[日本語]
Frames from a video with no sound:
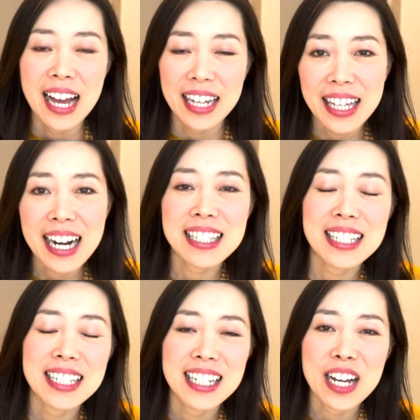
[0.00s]
新し
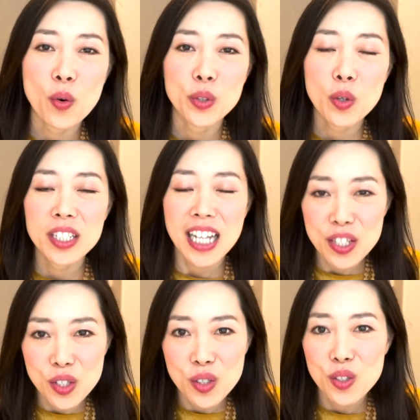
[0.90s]
いきな粉を世に出
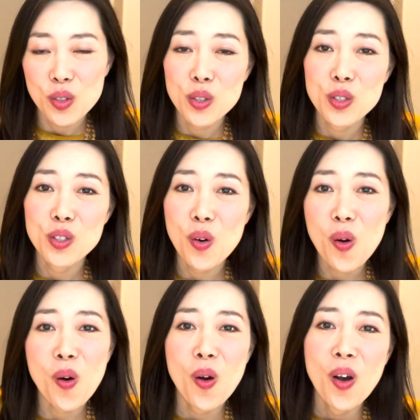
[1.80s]
すというの
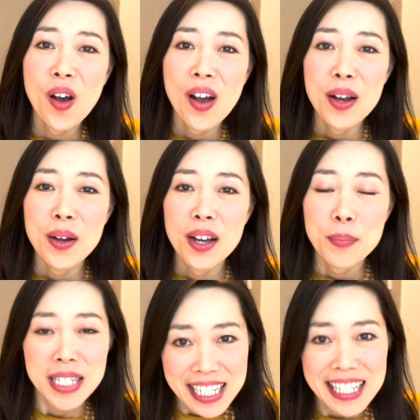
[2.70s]
を目
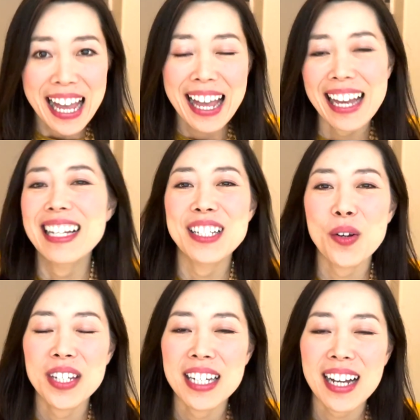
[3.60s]
指して商
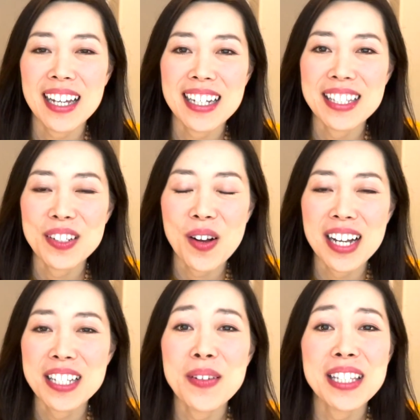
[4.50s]
品開発を
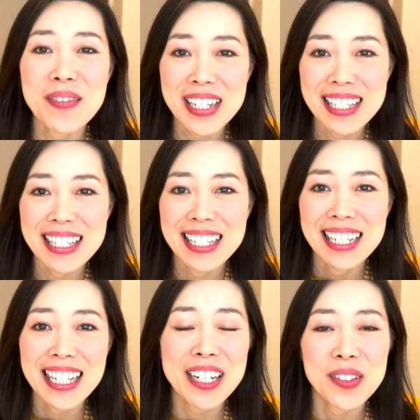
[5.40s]
始めています
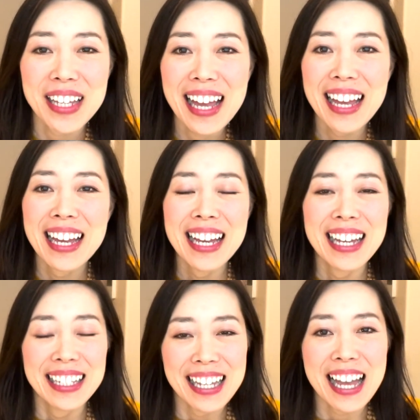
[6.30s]
なので
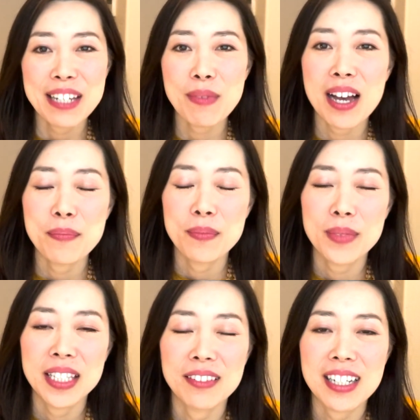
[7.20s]
ね、今見
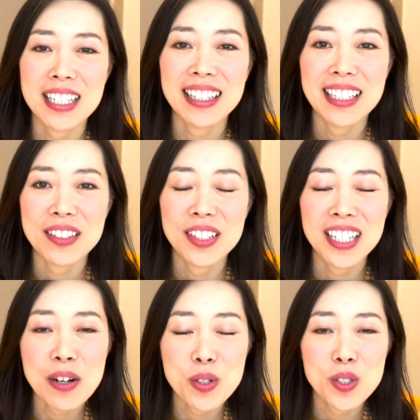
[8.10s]
てくださってるき
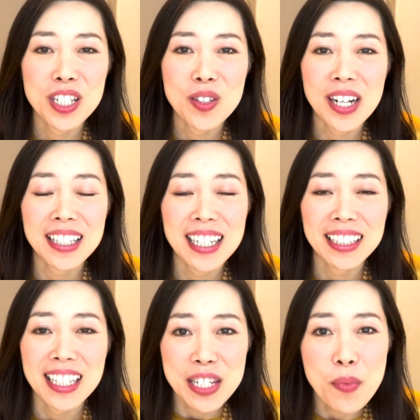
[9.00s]
なこ好きの
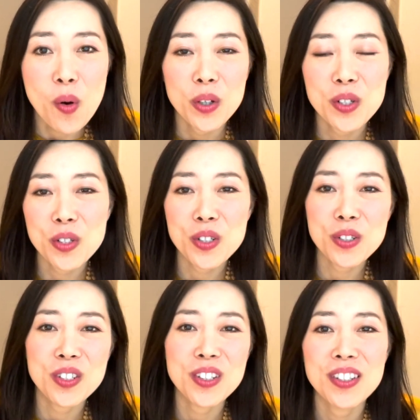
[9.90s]
方々にもゆくゆ
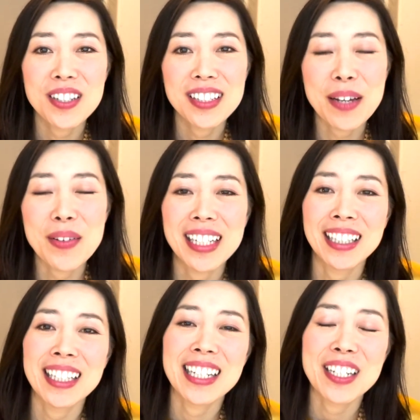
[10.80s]
く食べていた
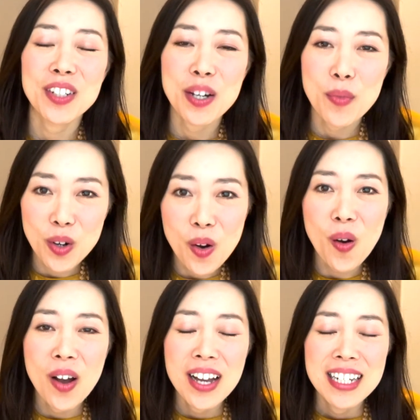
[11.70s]
だけるようなものを
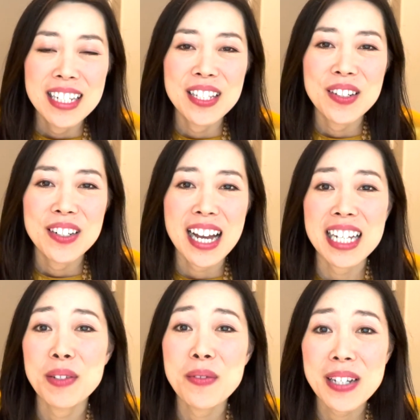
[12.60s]
作り
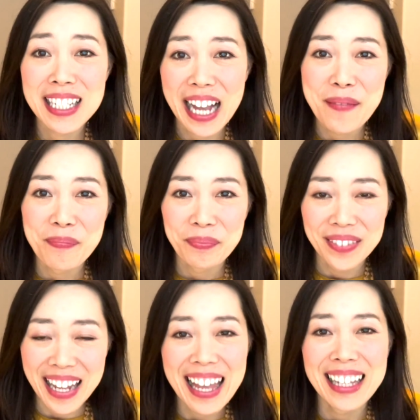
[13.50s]
始めました
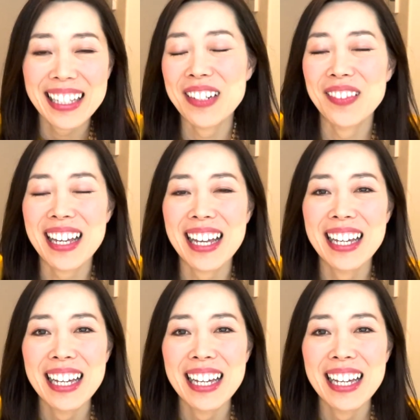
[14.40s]
ねなので